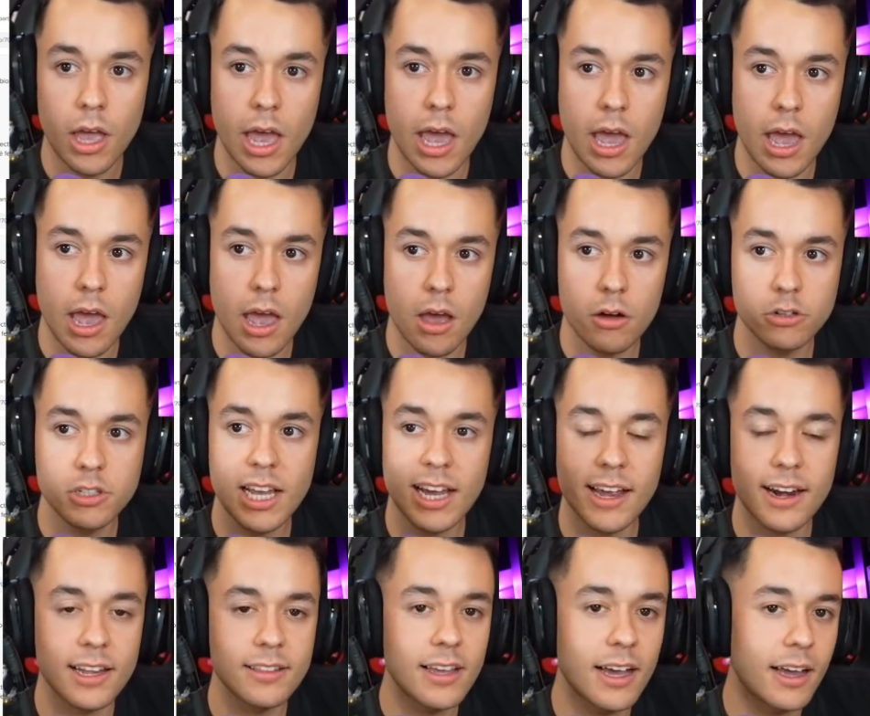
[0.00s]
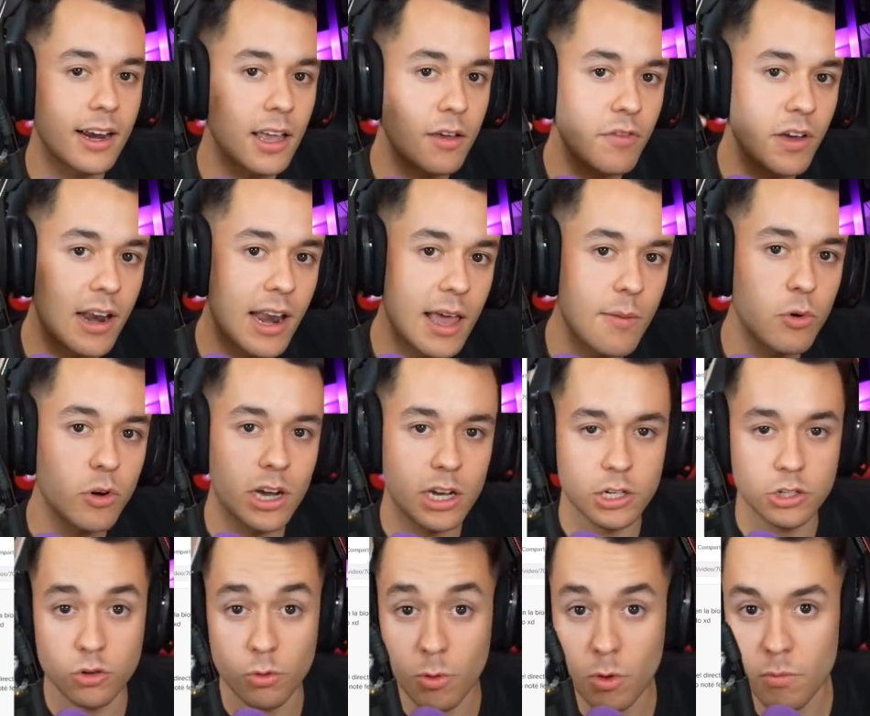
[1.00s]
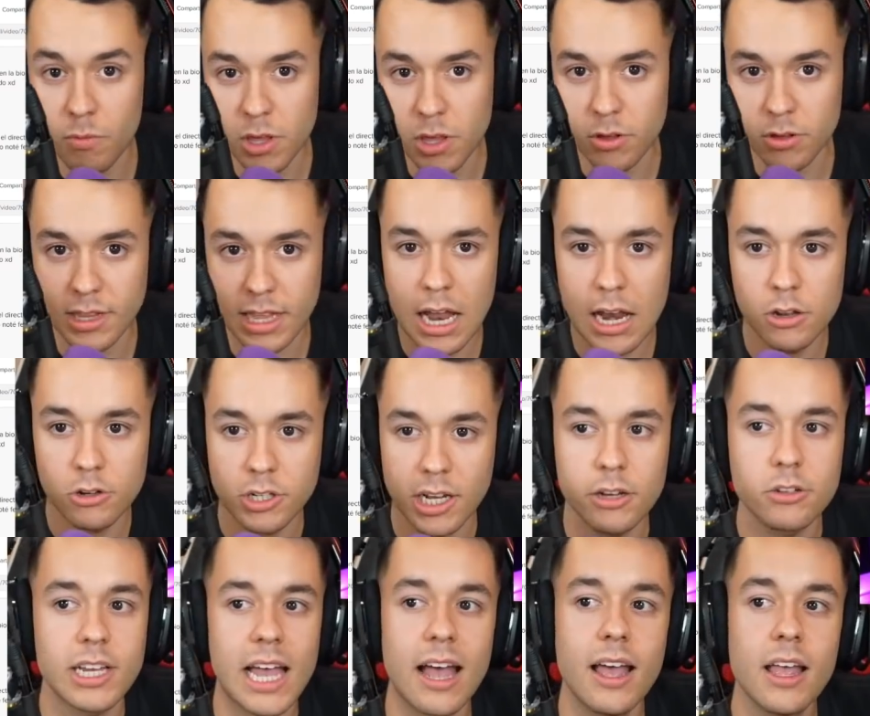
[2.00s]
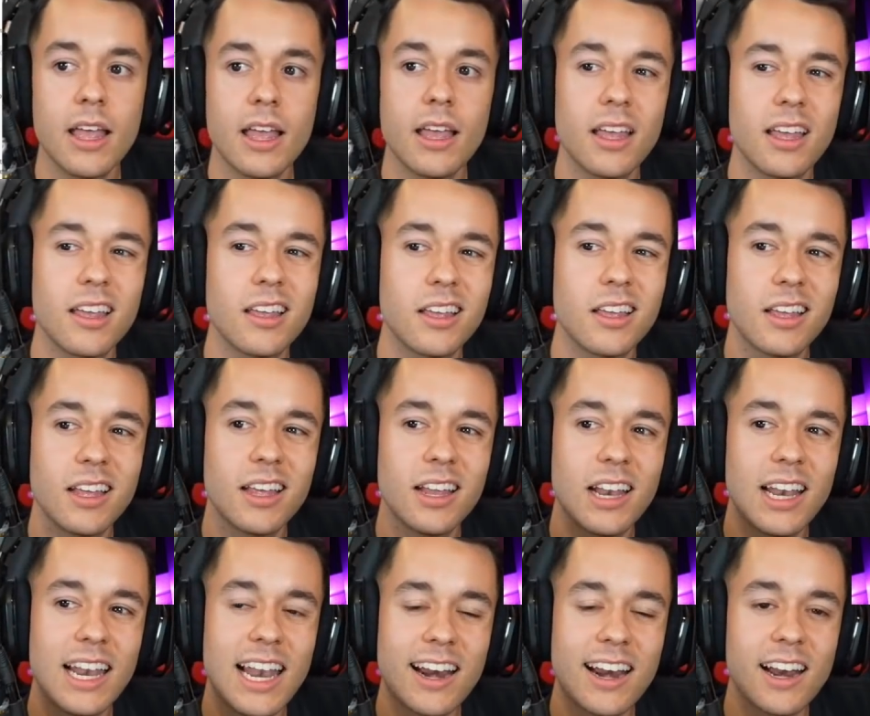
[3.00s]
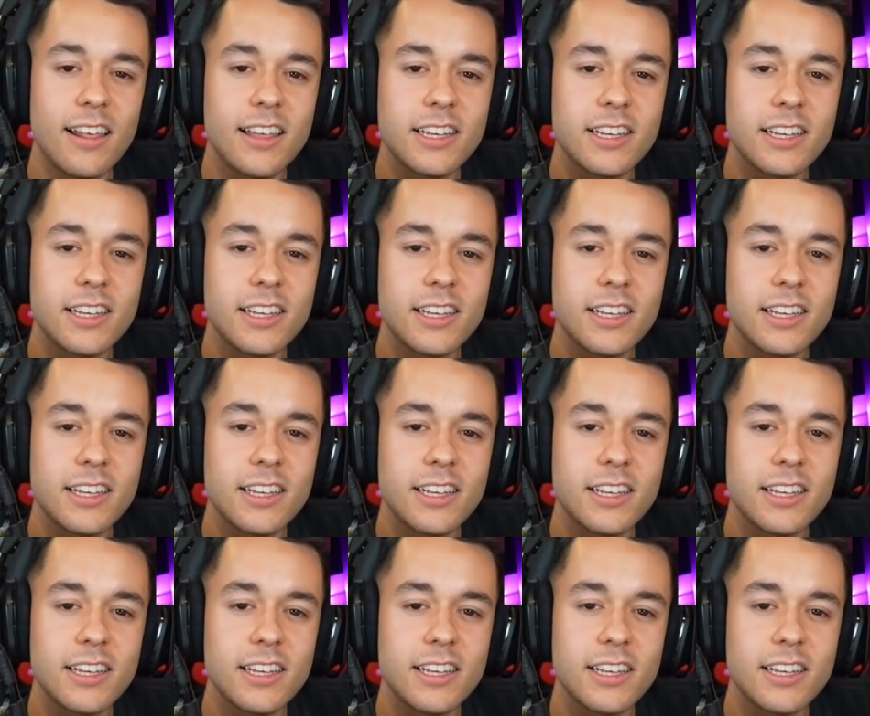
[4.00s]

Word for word: eh, hostia, que Rata Gref en la época que subió un vídeo tal, no sé qué. O sea, la realidad es...